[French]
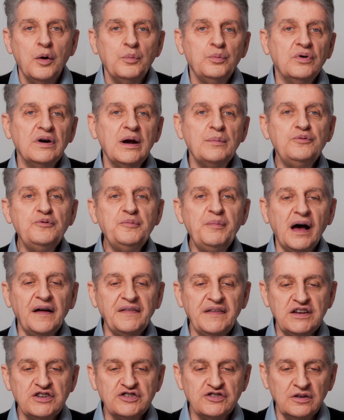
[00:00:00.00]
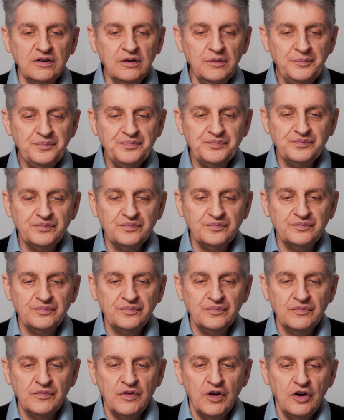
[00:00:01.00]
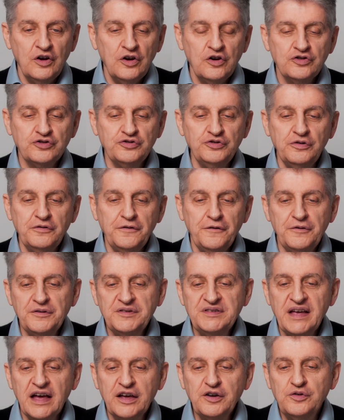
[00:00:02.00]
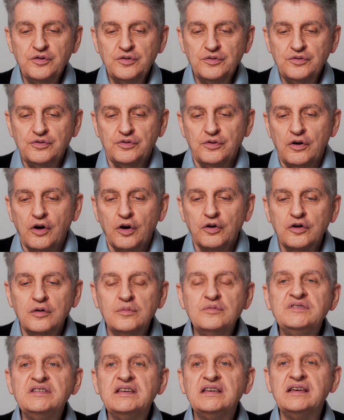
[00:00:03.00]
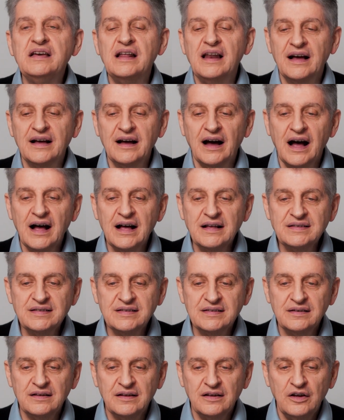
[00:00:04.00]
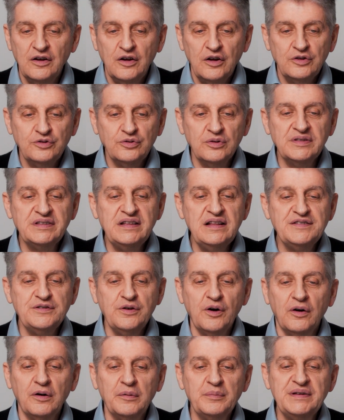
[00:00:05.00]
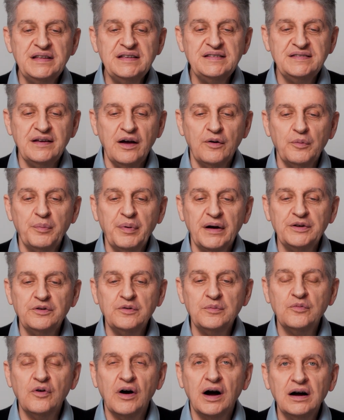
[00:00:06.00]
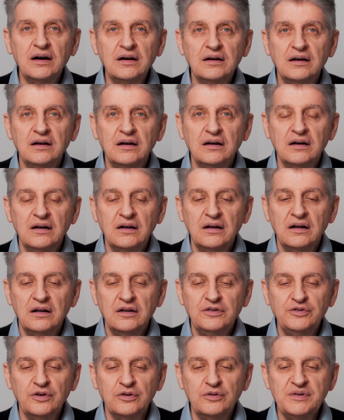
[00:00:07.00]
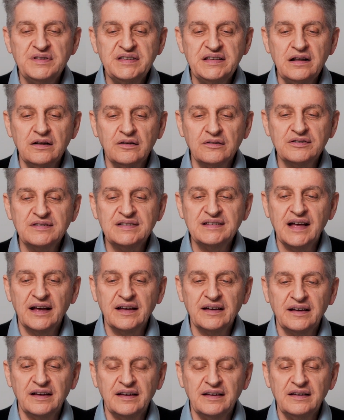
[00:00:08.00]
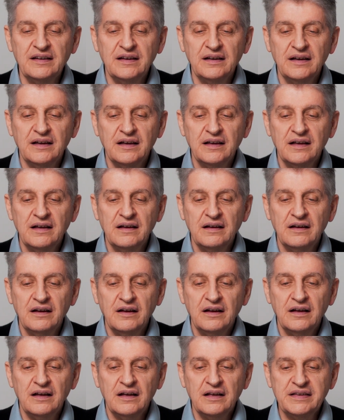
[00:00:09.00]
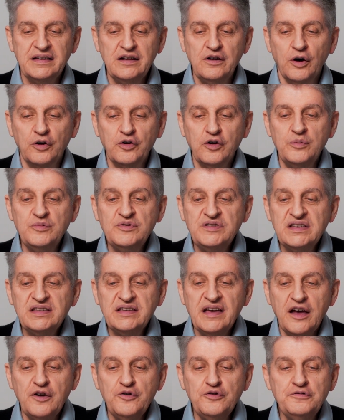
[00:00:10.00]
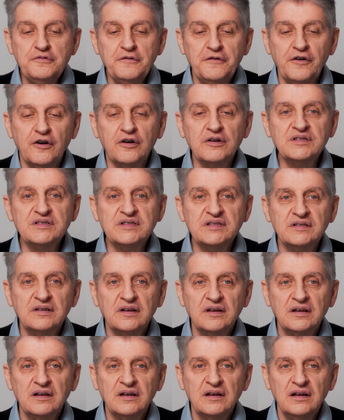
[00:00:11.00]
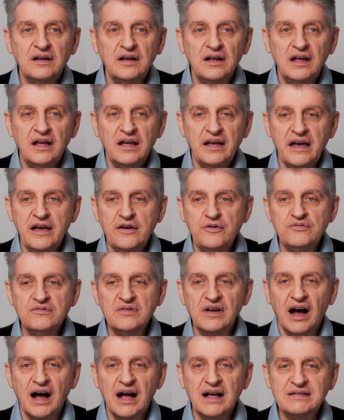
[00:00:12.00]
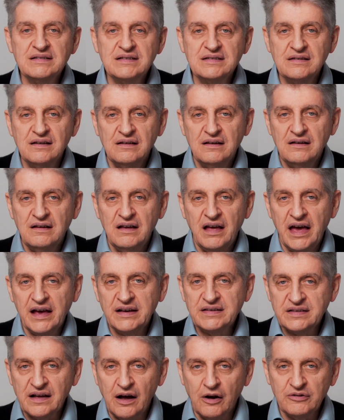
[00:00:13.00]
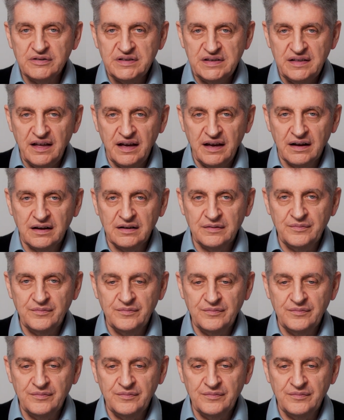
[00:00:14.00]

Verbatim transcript: Pour la plupart des gens, je ne faisais leur communiquer la grâce dont ils se remplissaient auprès de moi dans le silence sacré qui leur communiquait une force et une grâce extraordinaire.